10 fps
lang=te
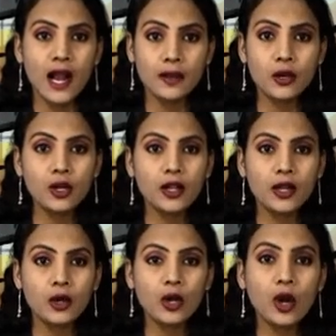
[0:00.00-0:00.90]

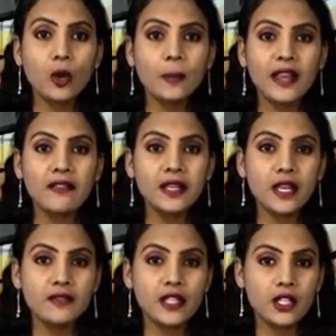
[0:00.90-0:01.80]
హన్మకొండలోని ఓ ప్రైవేట్
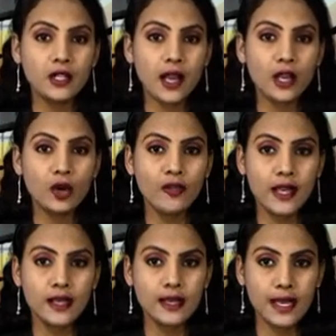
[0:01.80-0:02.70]
కన్వెన్షన్ హాల్లో
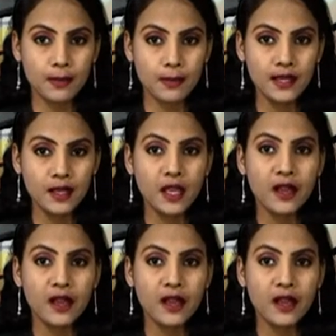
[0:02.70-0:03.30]
వరంగల్ అర్బన్